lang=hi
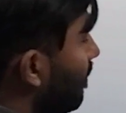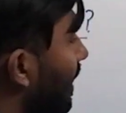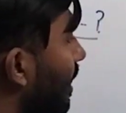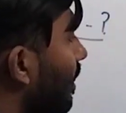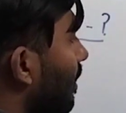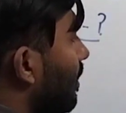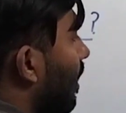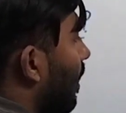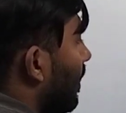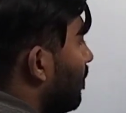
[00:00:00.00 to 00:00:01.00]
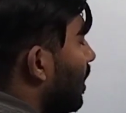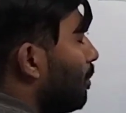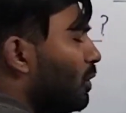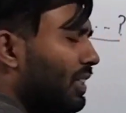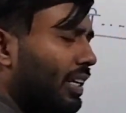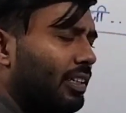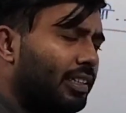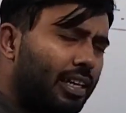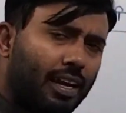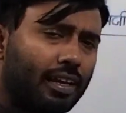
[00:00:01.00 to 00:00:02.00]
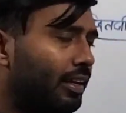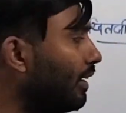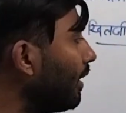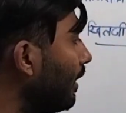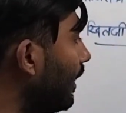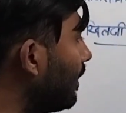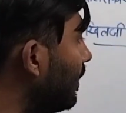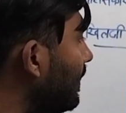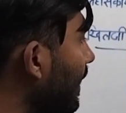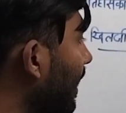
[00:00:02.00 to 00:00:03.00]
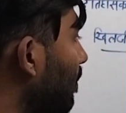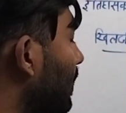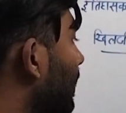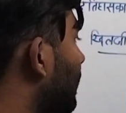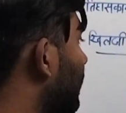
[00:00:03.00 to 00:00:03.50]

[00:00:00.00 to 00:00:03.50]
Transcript: हमारे यहाँ गंगा यमुना बहुत सारी नदियाँ हैं एक नदी है हेलमंद